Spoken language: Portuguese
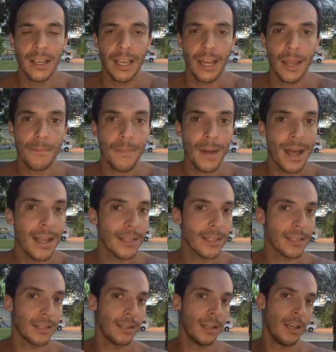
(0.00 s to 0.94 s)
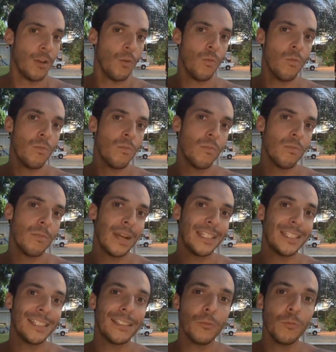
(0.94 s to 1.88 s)
ela passa
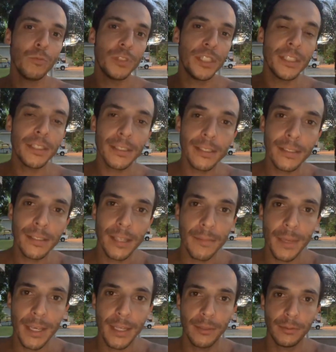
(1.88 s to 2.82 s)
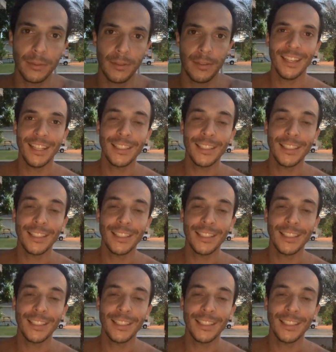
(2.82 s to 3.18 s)
uma, um distanciamento.